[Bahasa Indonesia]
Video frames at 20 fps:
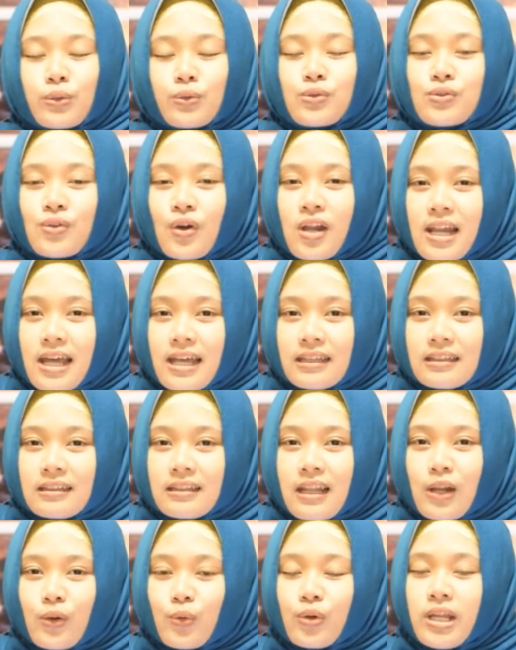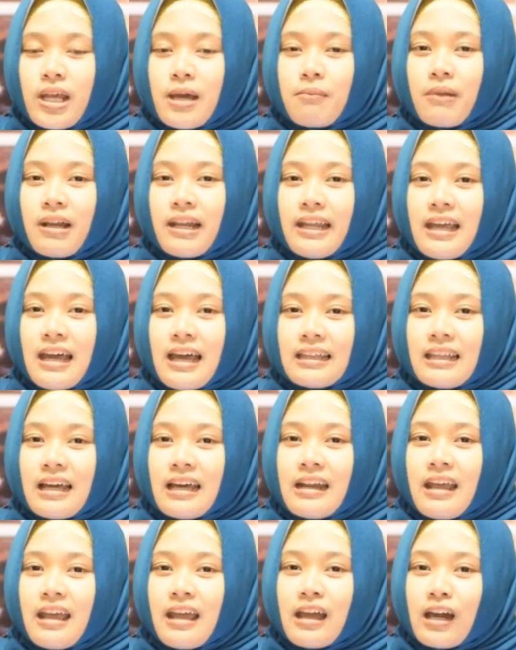waktu sholat, lalu dia melihat
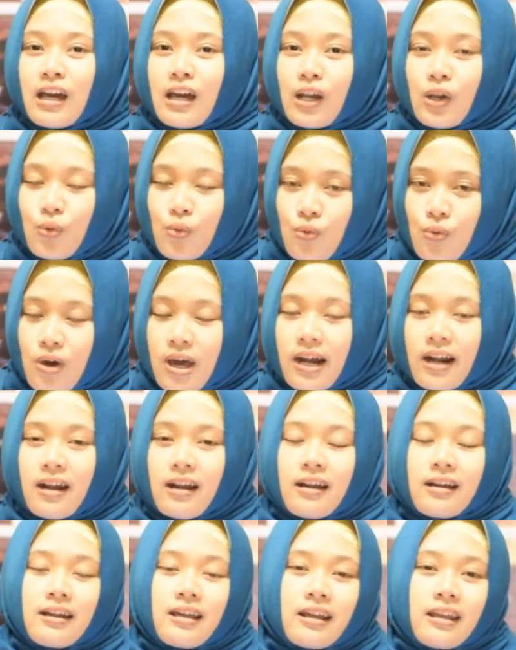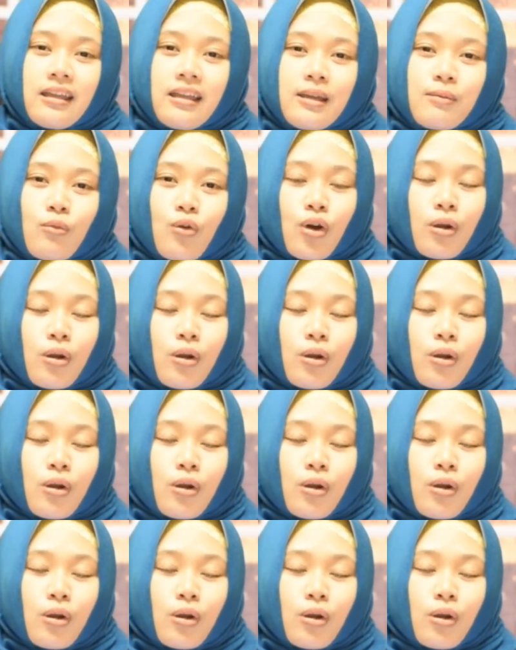ada yang keluar dari,